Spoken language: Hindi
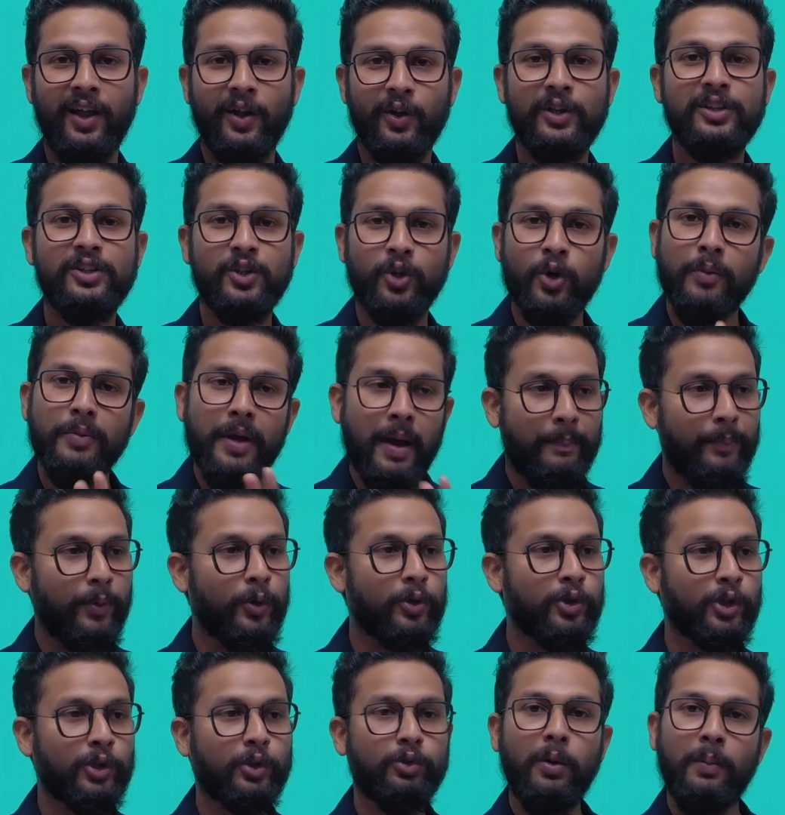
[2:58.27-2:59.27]
किसी को भी आप
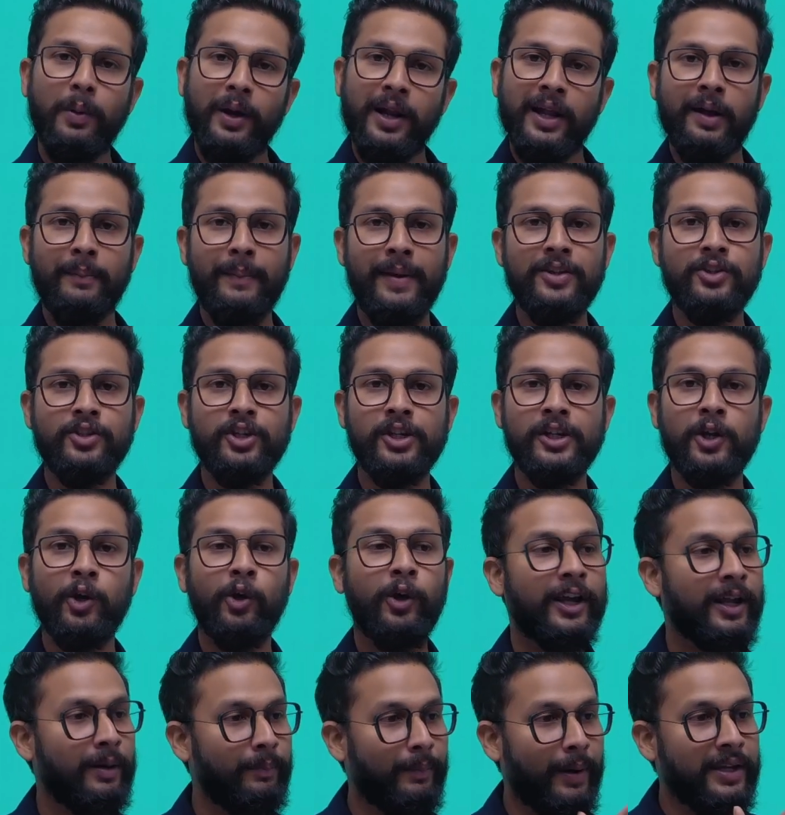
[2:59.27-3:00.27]
पूछो तो वो बोलेगा मैं इंजीनियर हूं
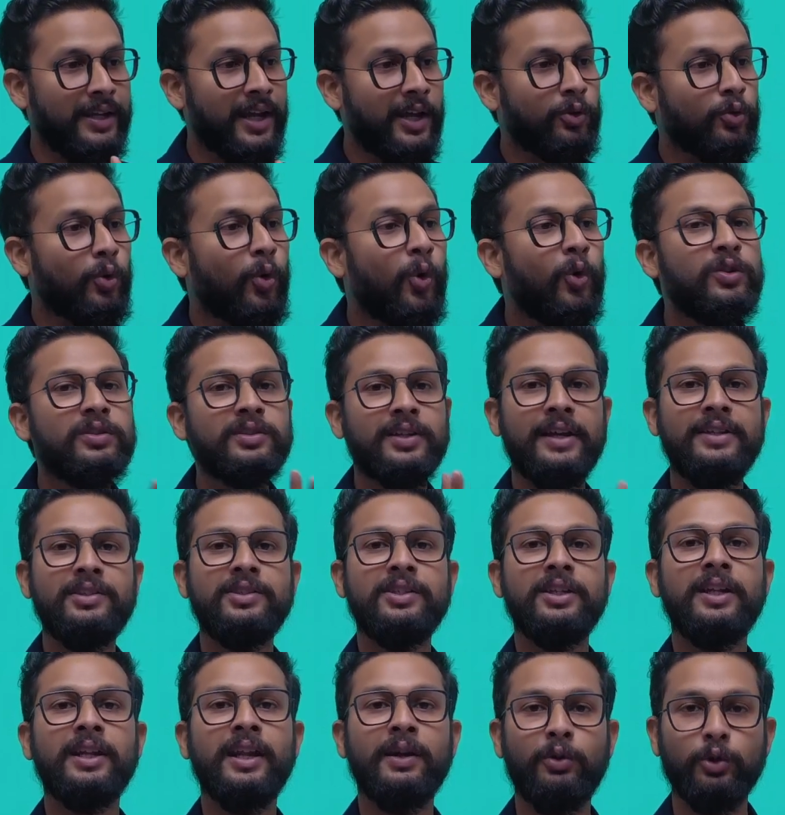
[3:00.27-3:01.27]
लेकिन भैया तू कौन सा
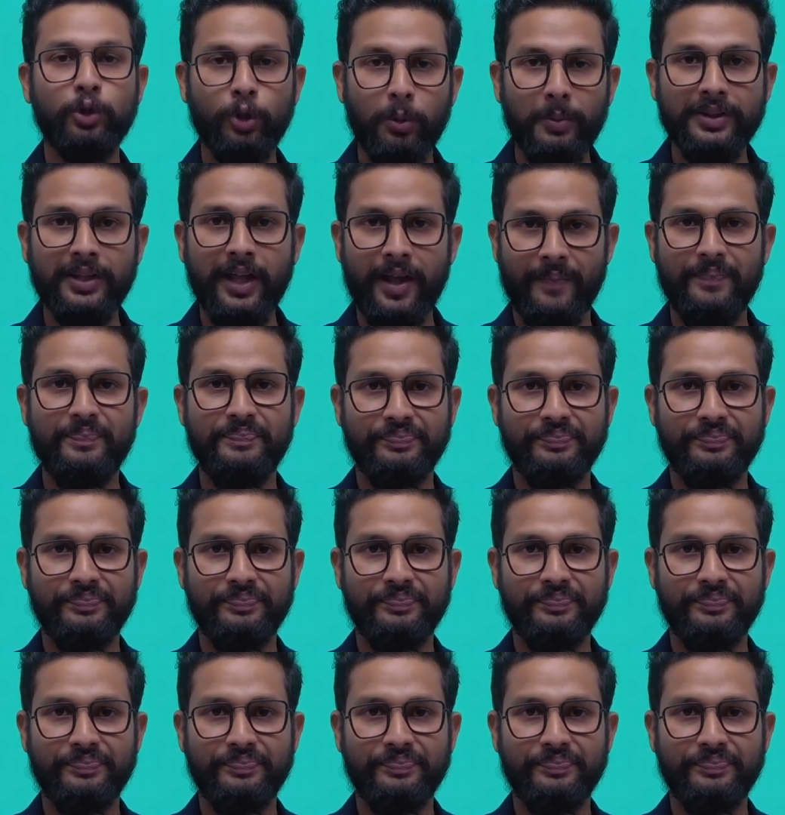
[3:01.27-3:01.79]
इंजीनियर है वो तो बता